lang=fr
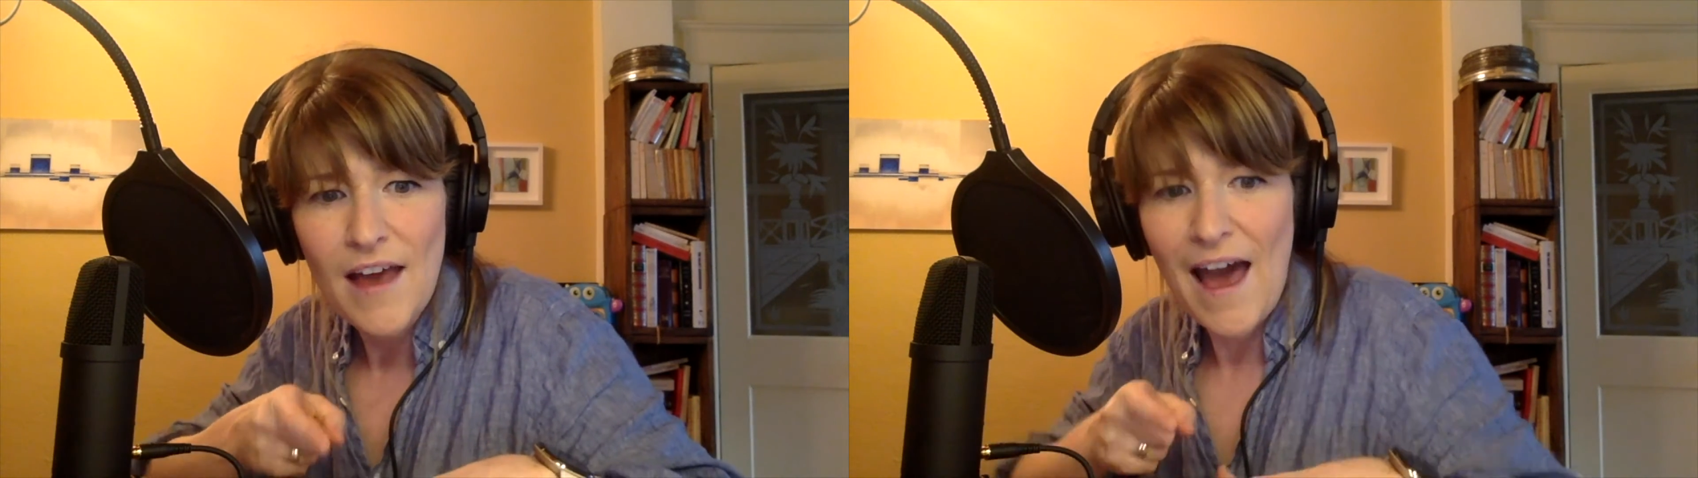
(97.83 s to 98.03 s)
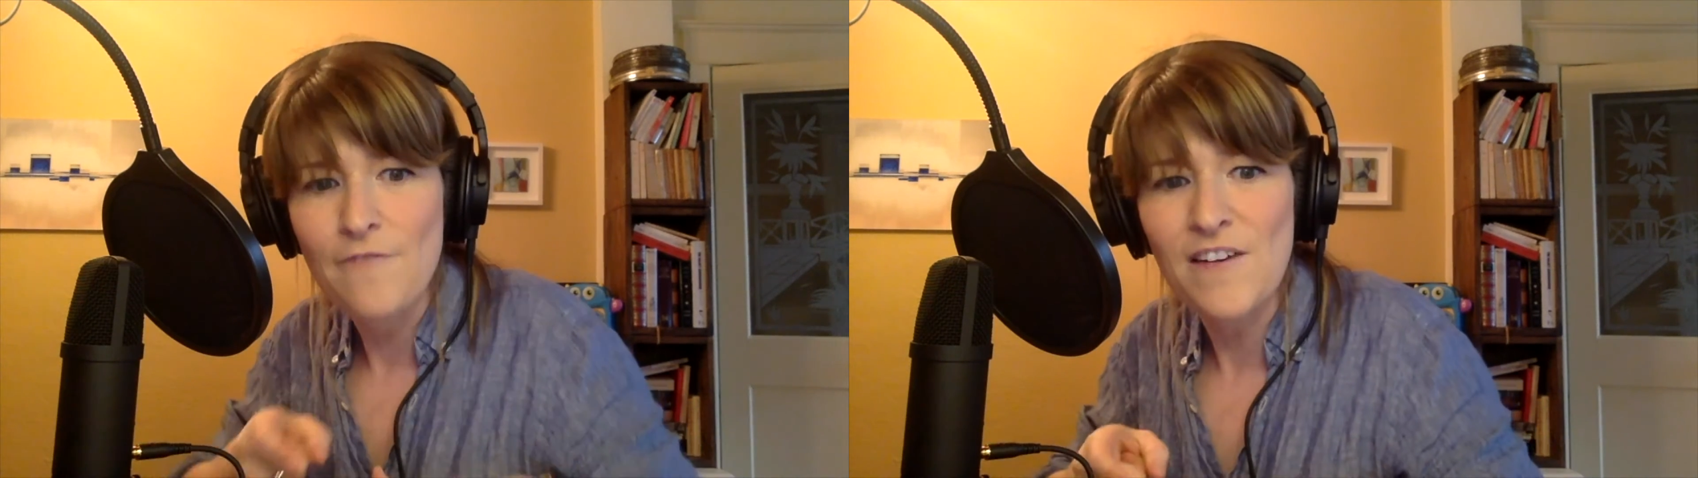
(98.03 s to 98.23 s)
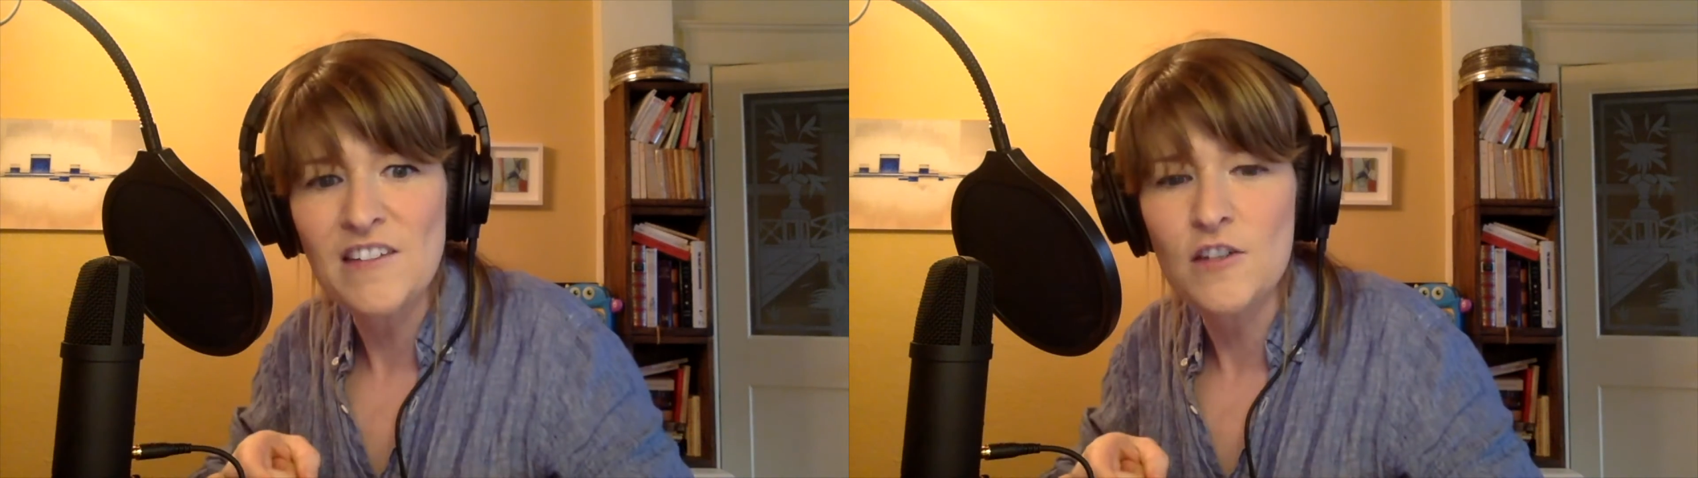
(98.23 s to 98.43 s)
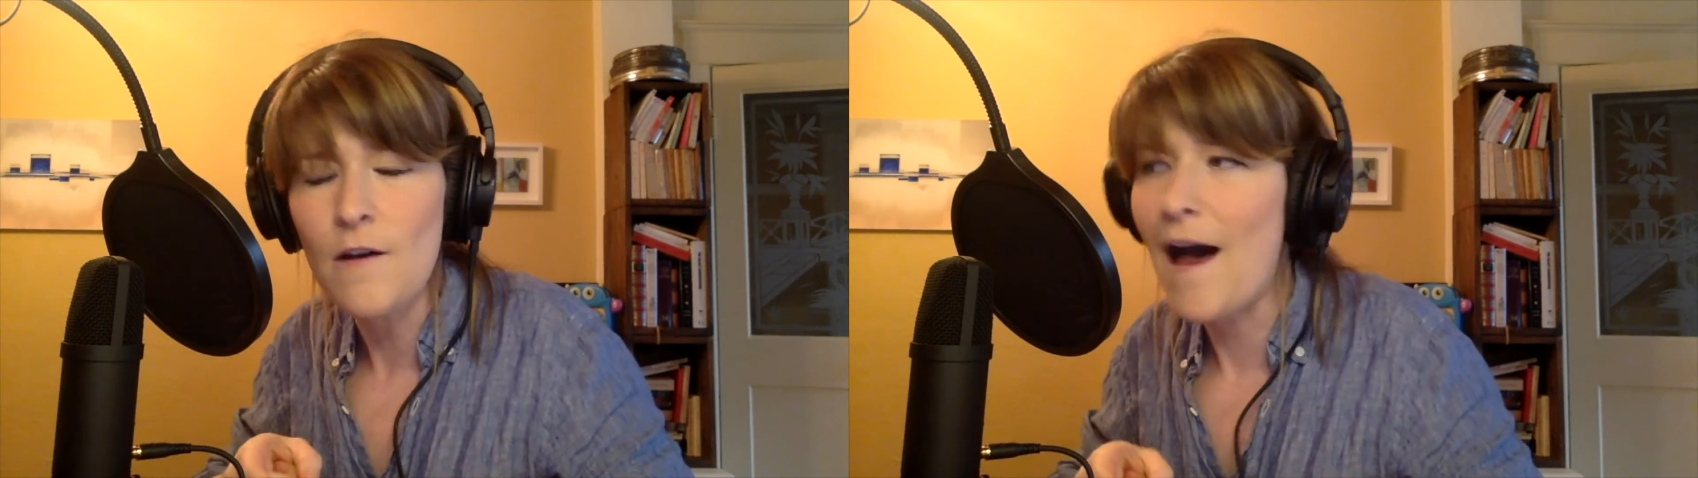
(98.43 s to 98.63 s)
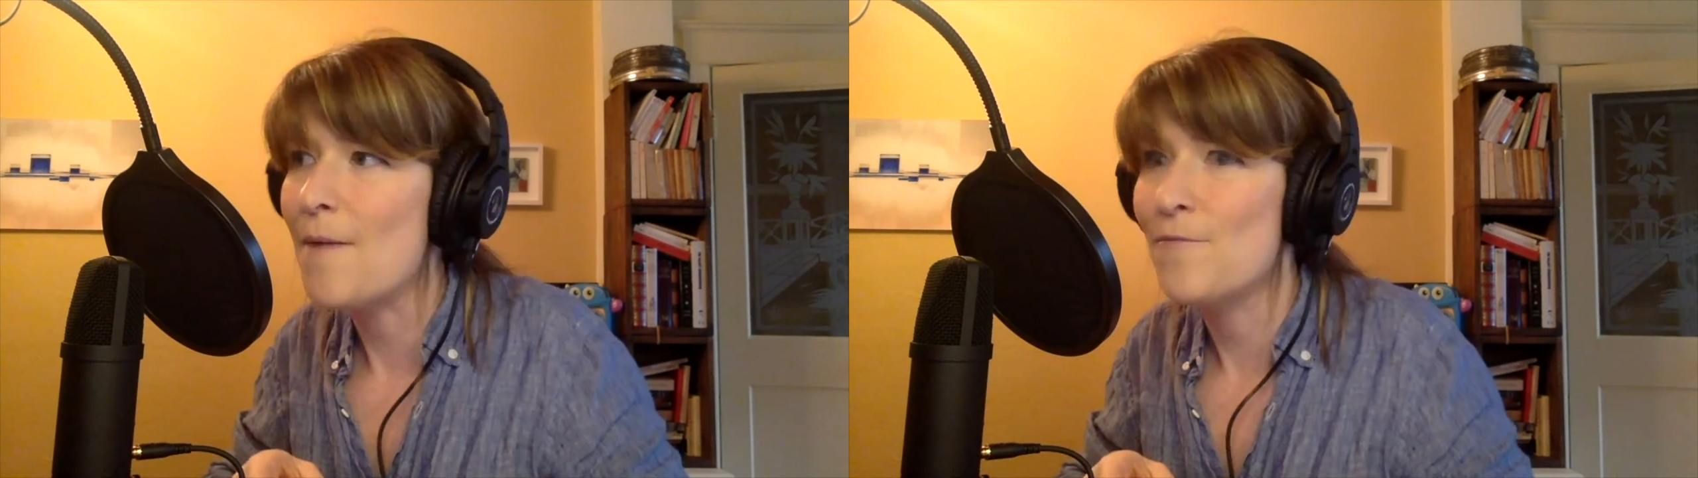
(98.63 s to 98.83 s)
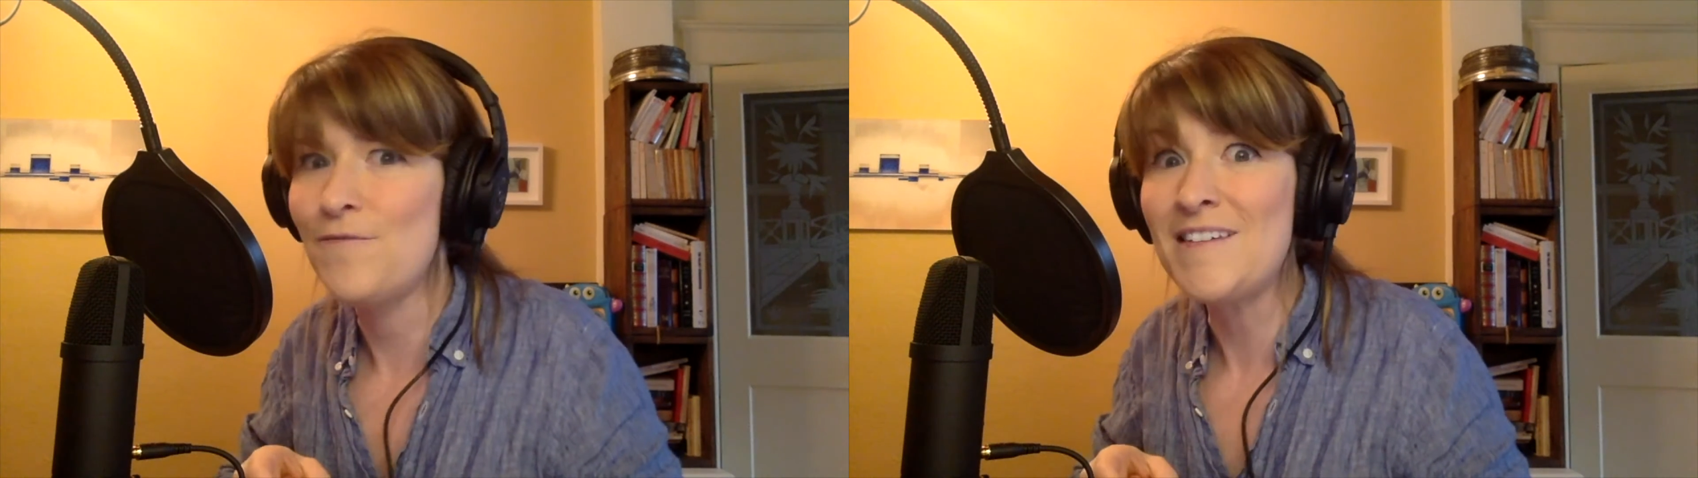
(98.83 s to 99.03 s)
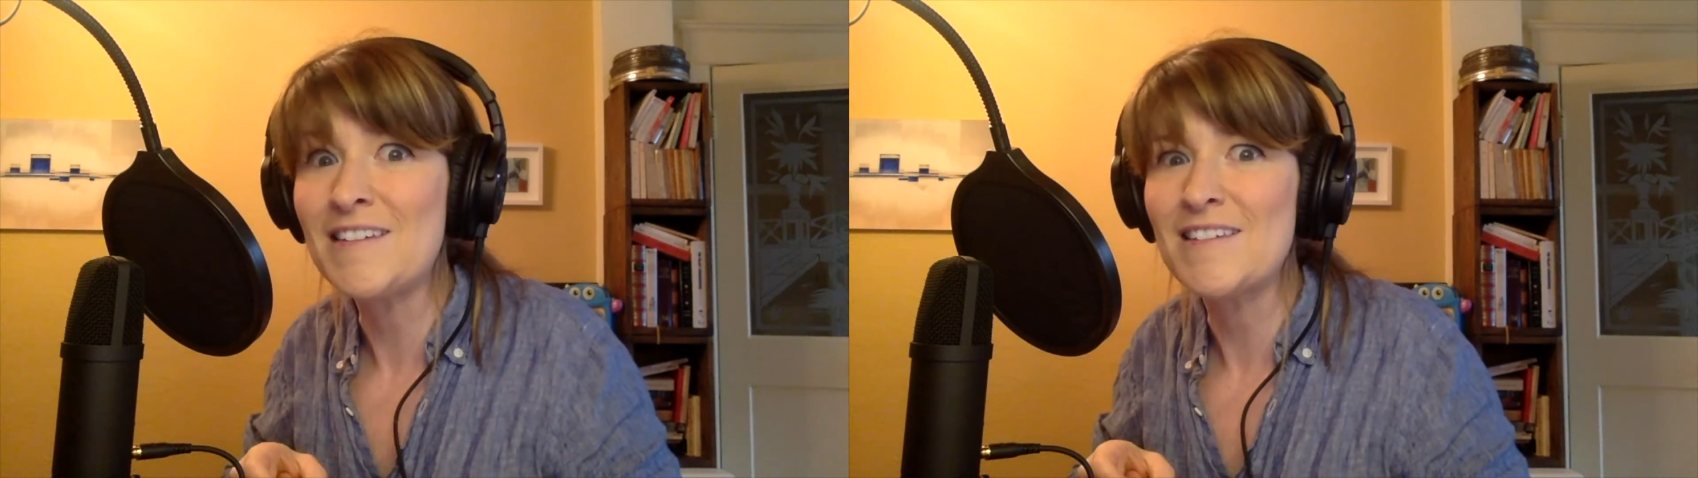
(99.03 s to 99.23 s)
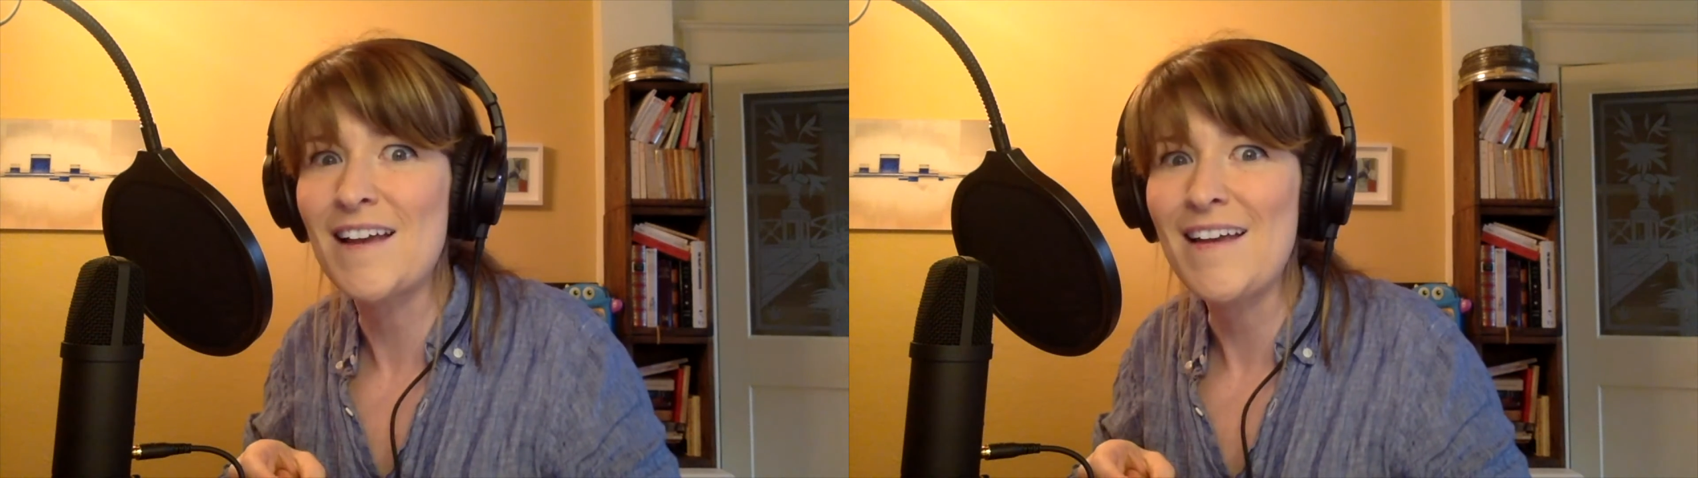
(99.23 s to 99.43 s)
A fait ça en me
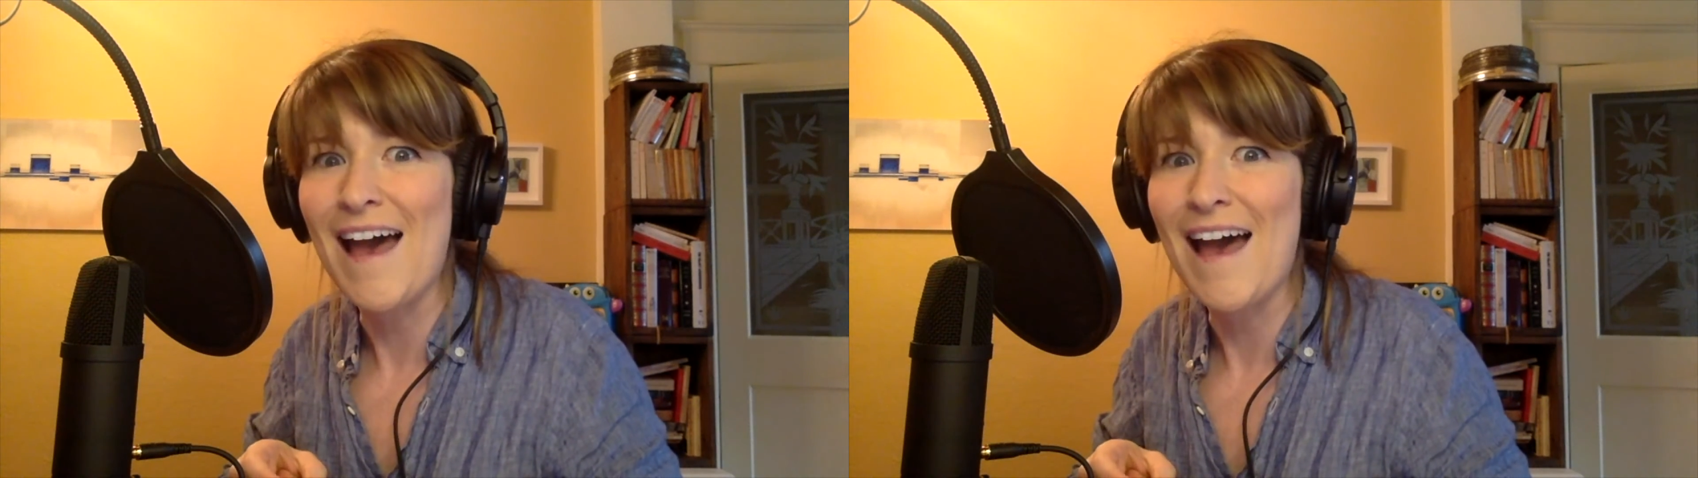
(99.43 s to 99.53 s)
fixant